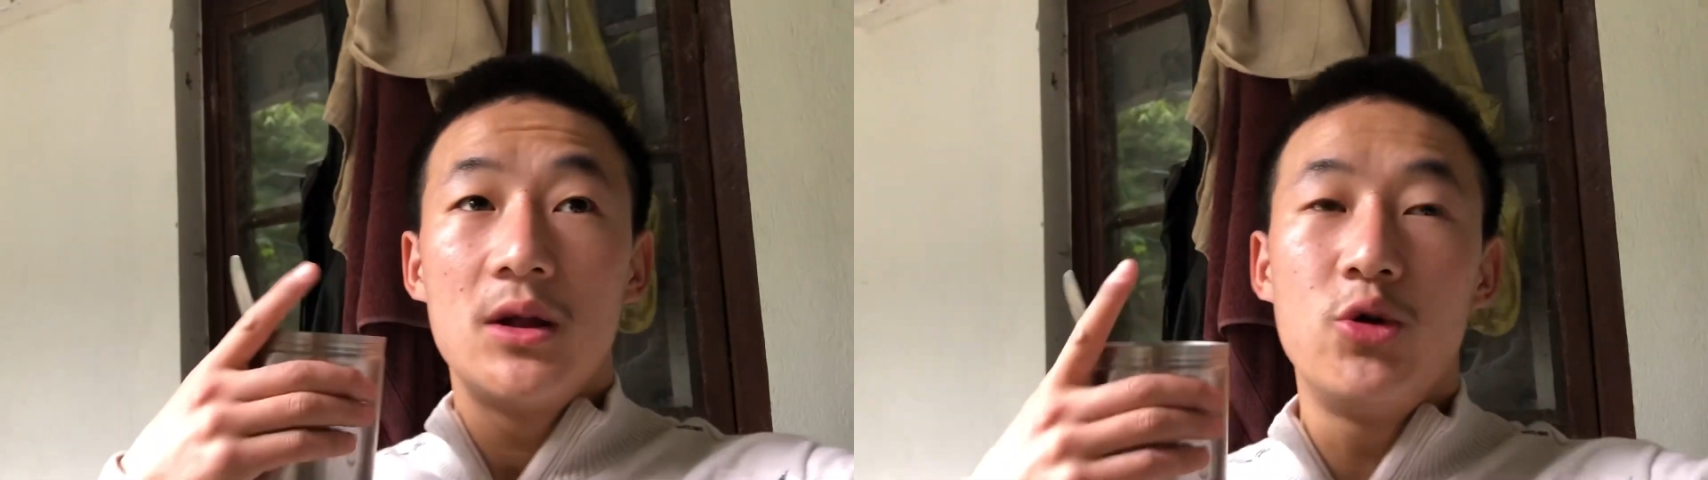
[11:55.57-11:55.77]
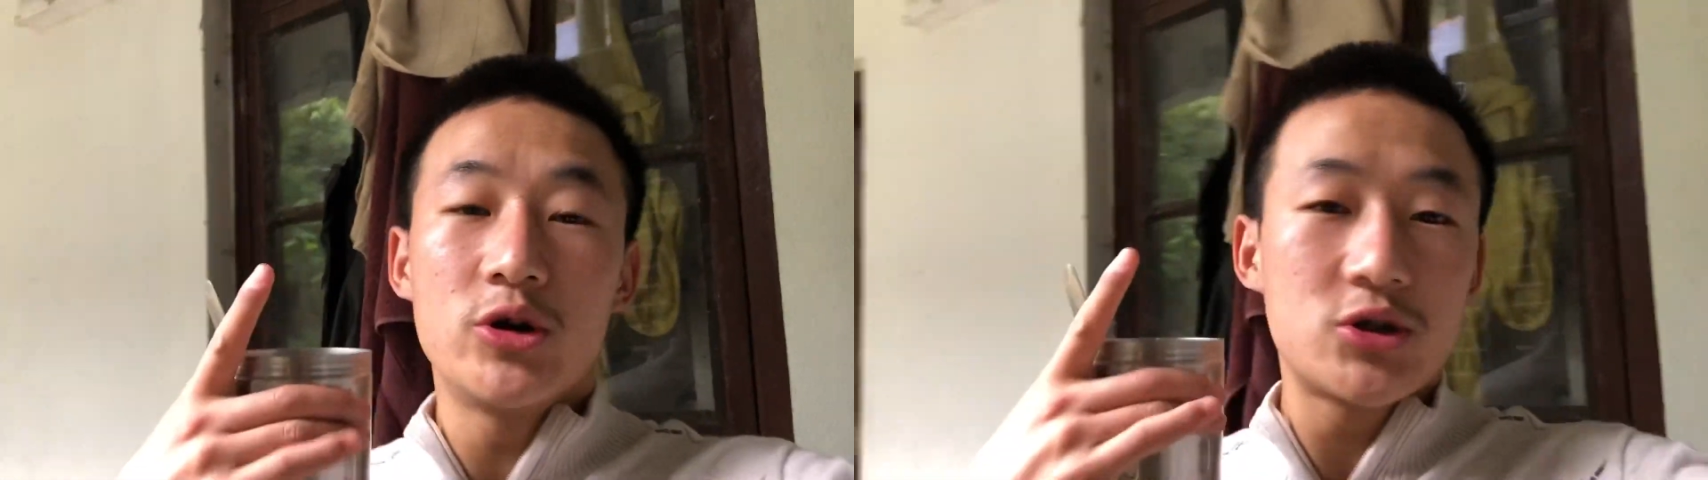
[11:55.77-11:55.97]

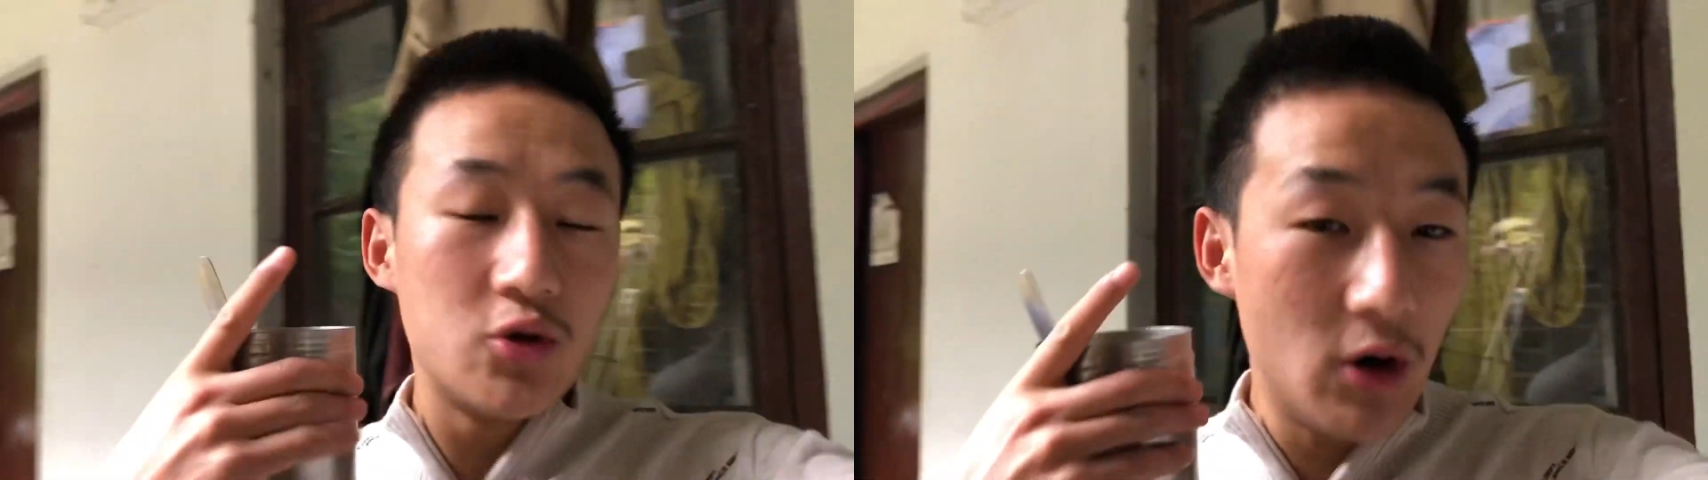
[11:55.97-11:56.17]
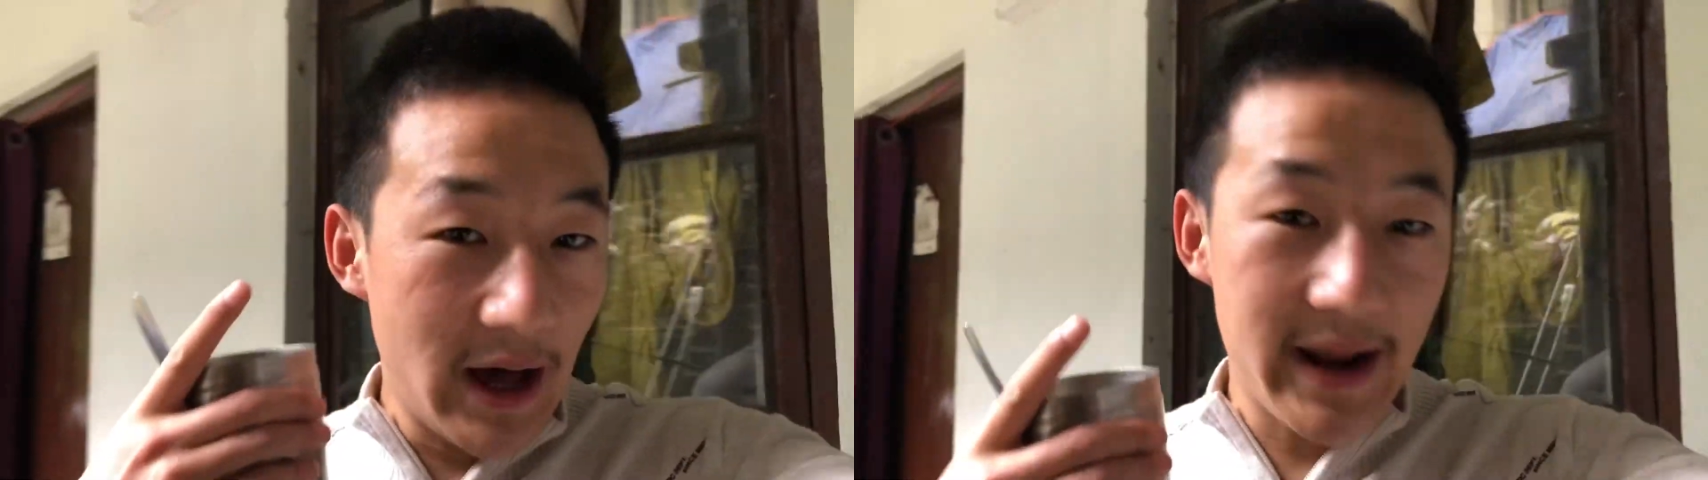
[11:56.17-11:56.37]
दोस्त
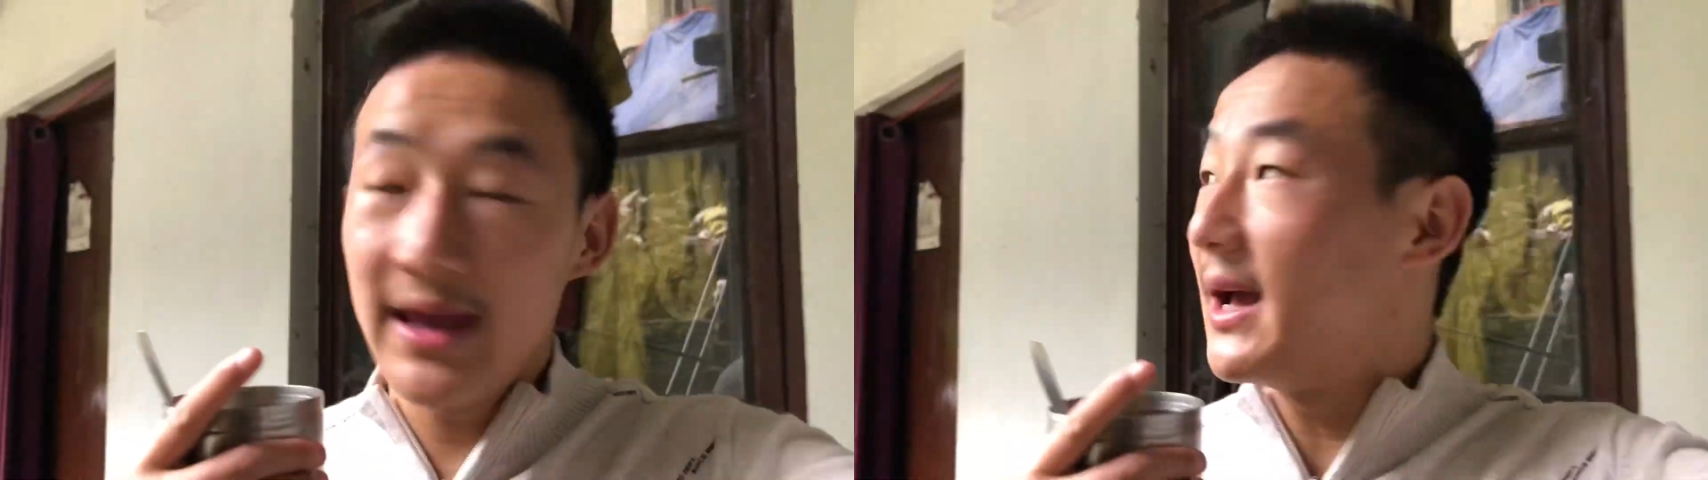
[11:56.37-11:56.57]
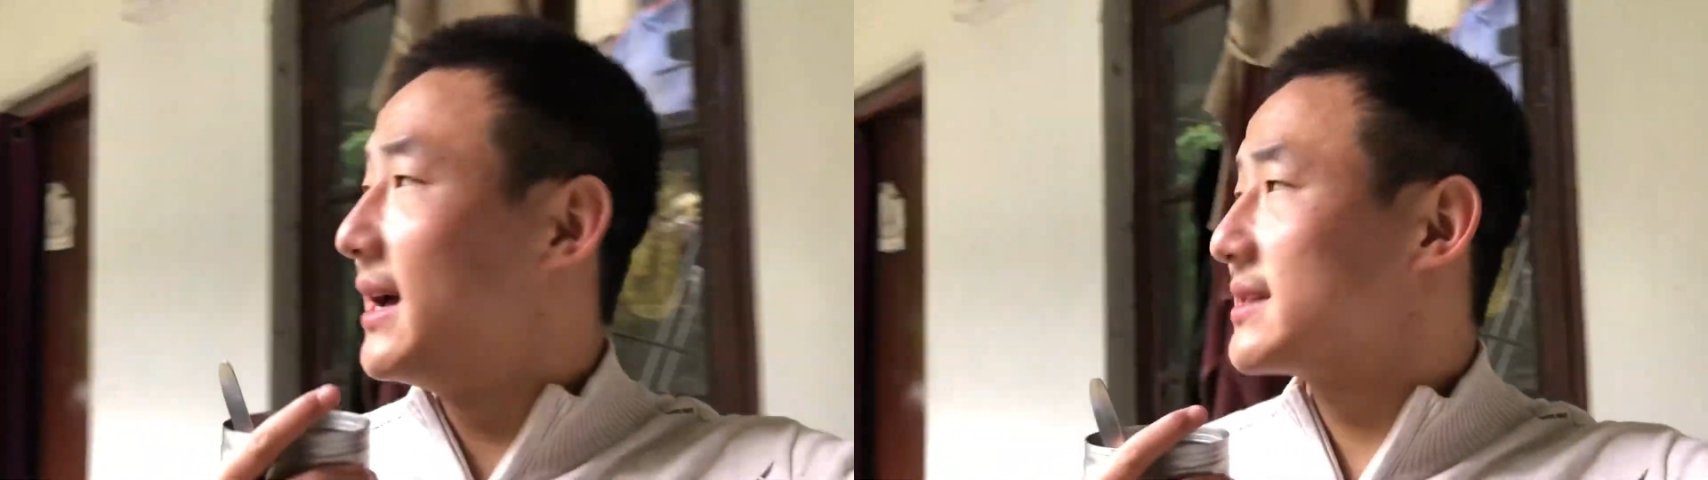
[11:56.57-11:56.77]
दो आ रहा है
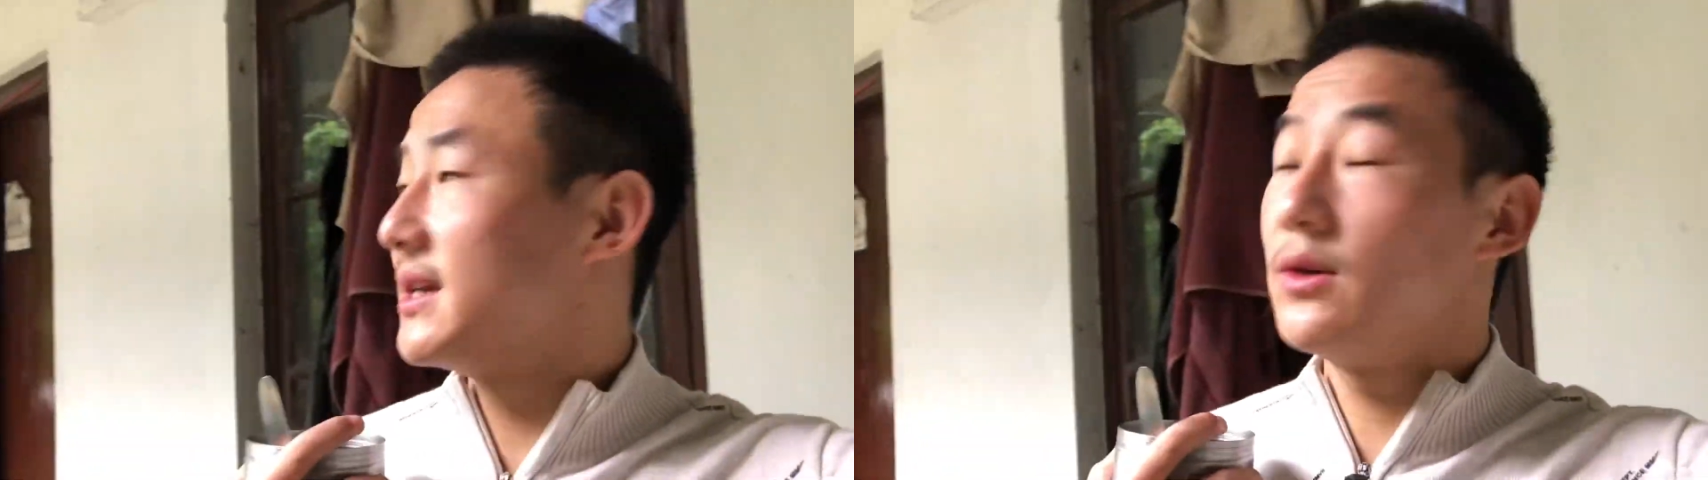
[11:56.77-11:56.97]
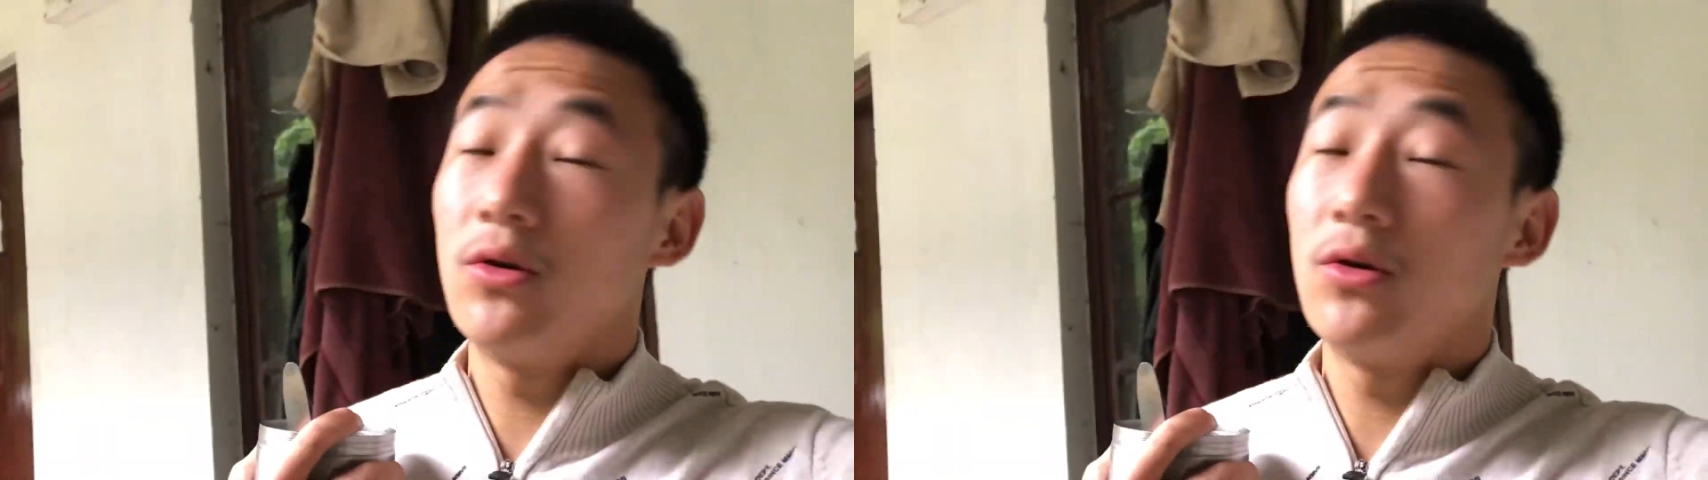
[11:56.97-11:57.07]
यहाँ से